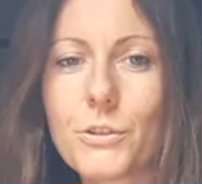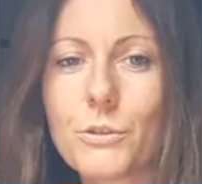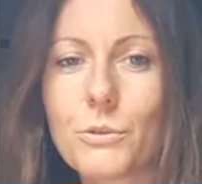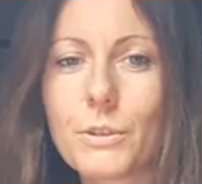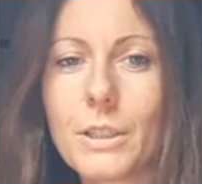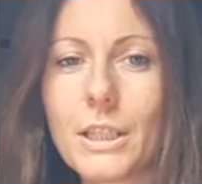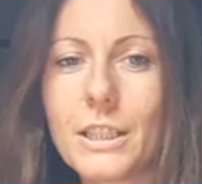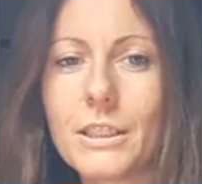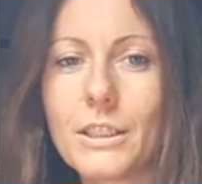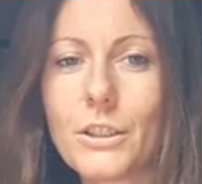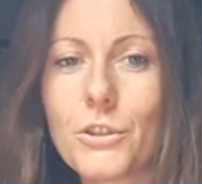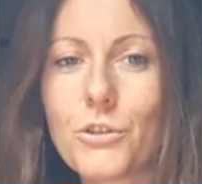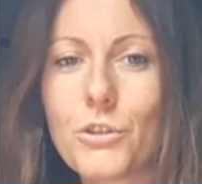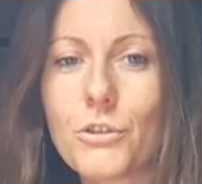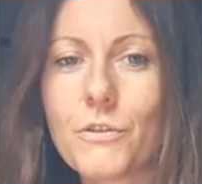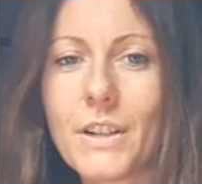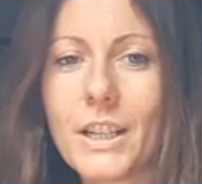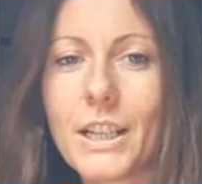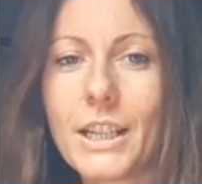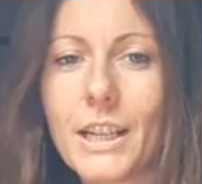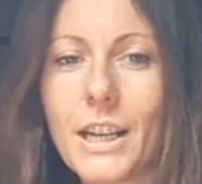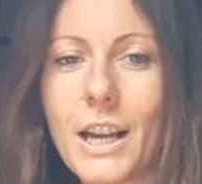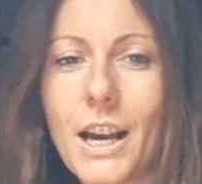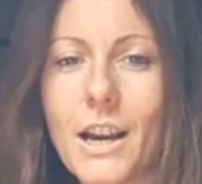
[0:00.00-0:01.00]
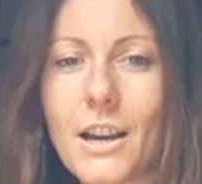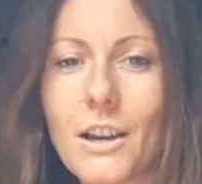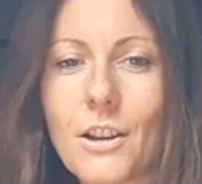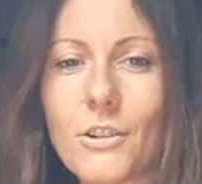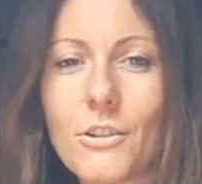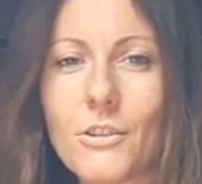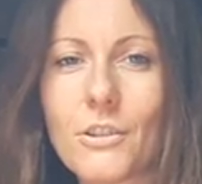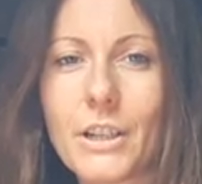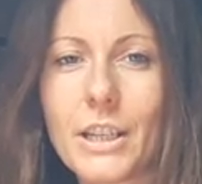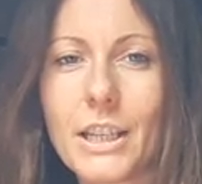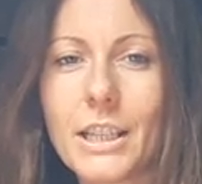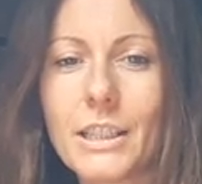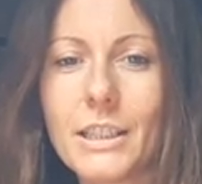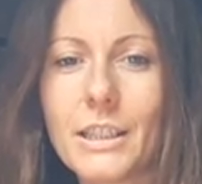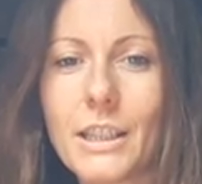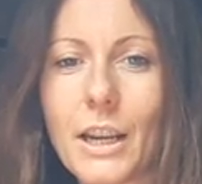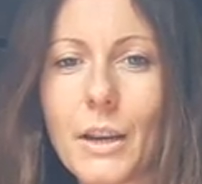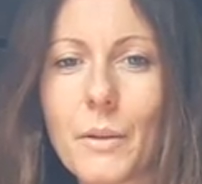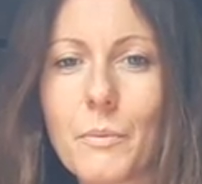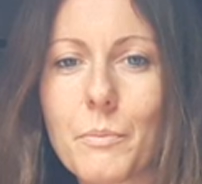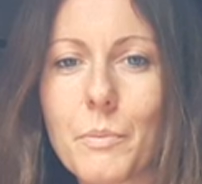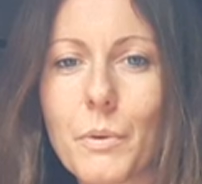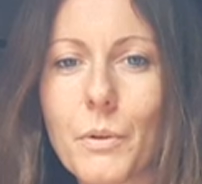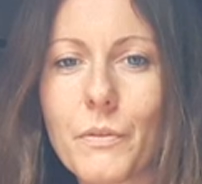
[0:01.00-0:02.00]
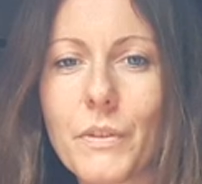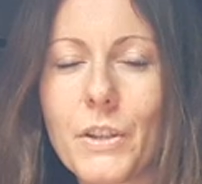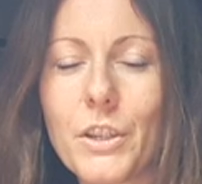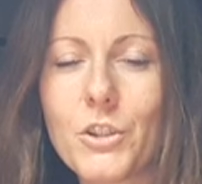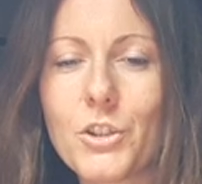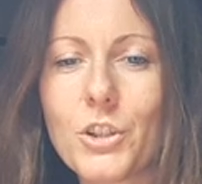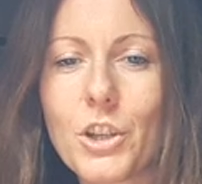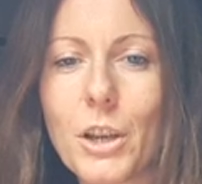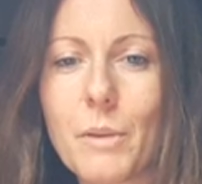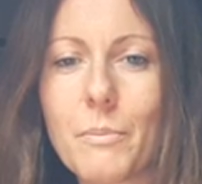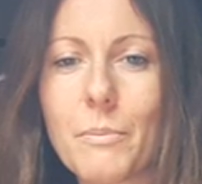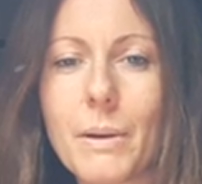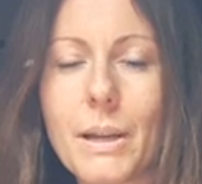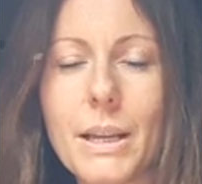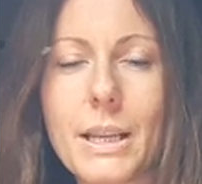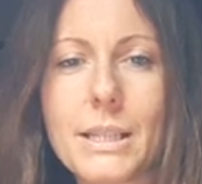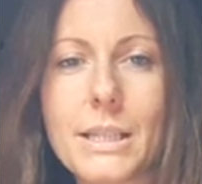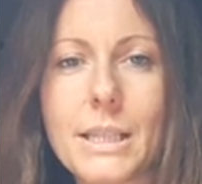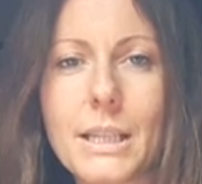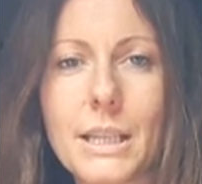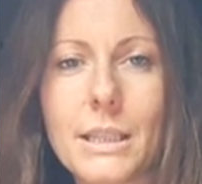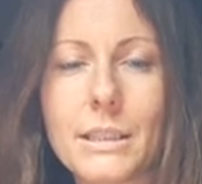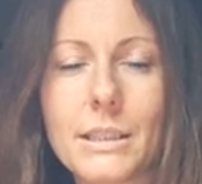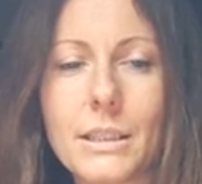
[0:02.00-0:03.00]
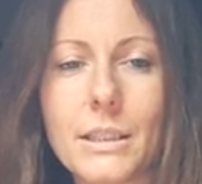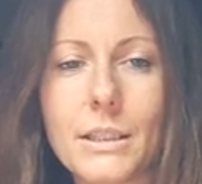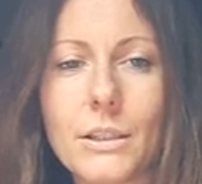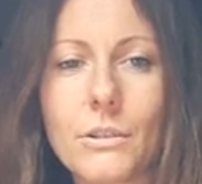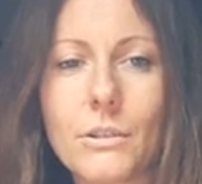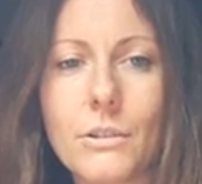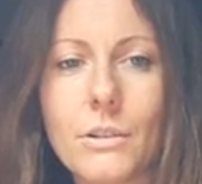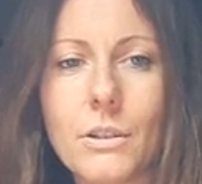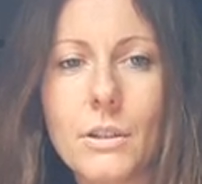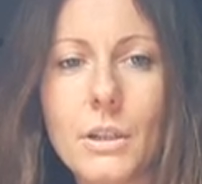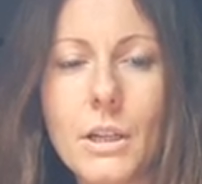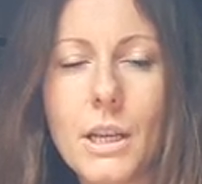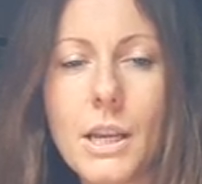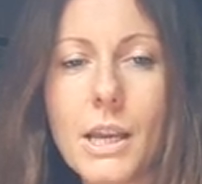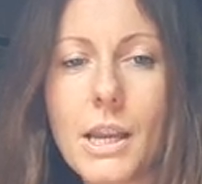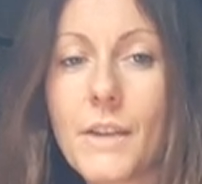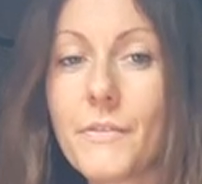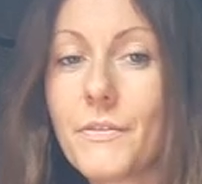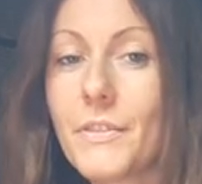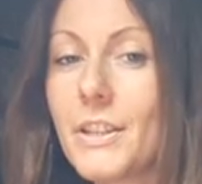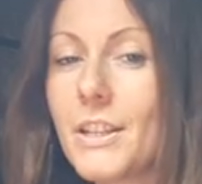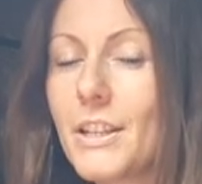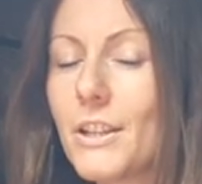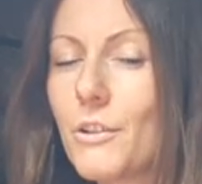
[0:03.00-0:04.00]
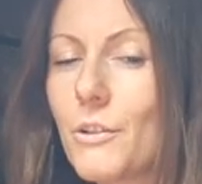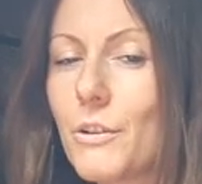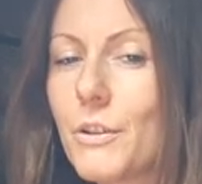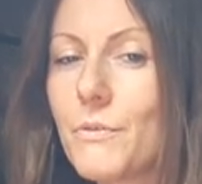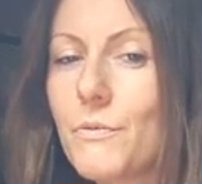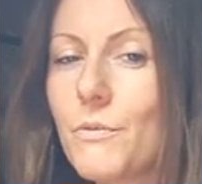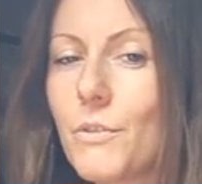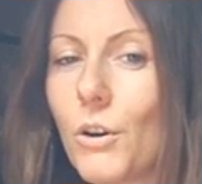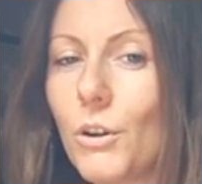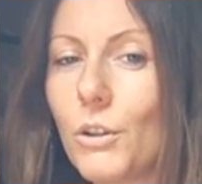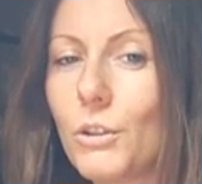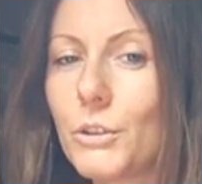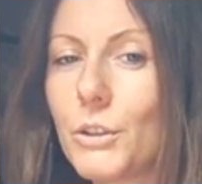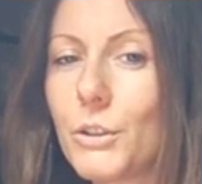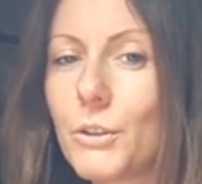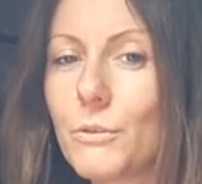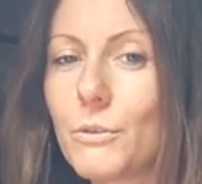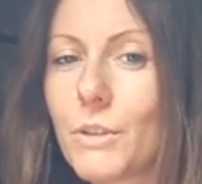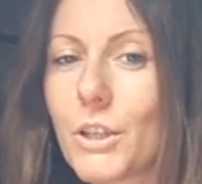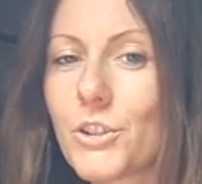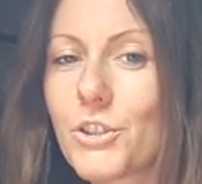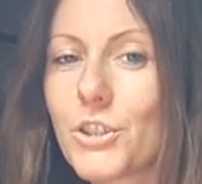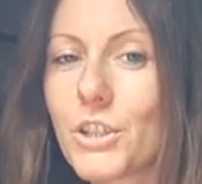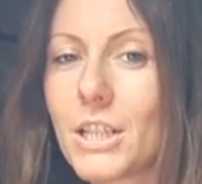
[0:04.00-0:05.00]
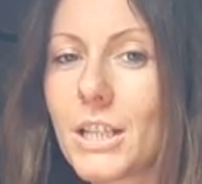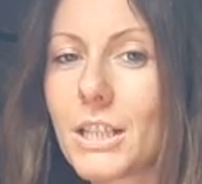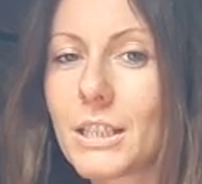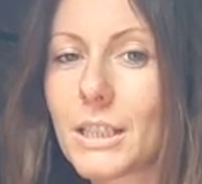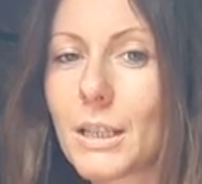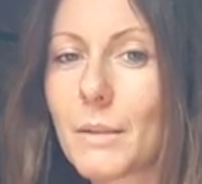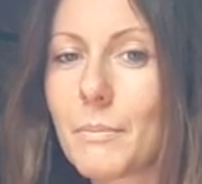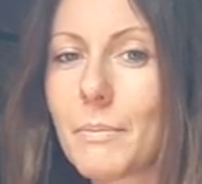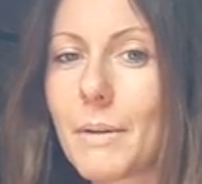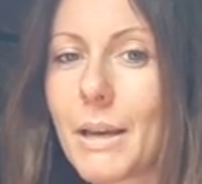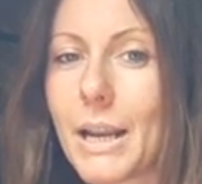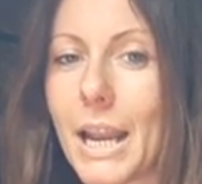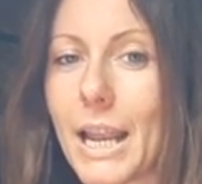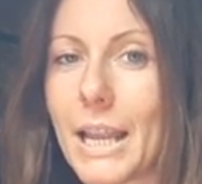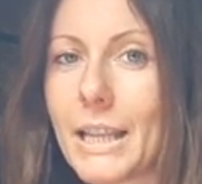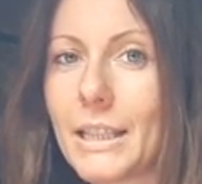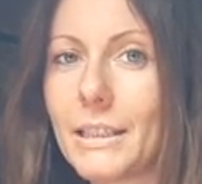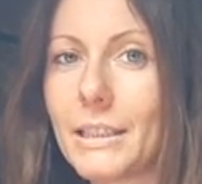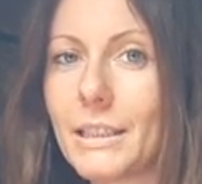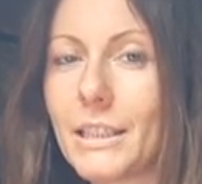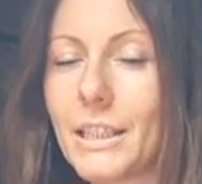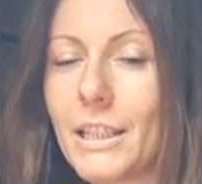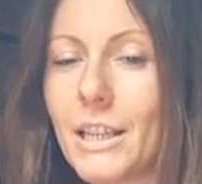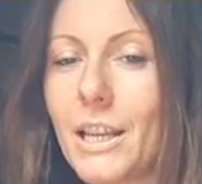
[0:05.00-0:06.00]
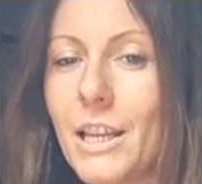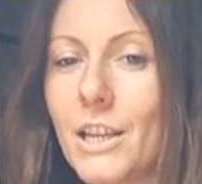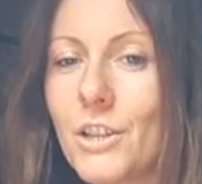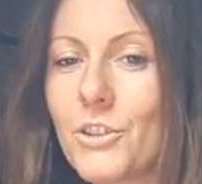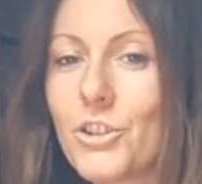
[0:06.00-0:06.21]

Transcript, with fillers: studente Giovancarlo rientra in provincia al paese natio e viene coinvolto in una cena tra parenti,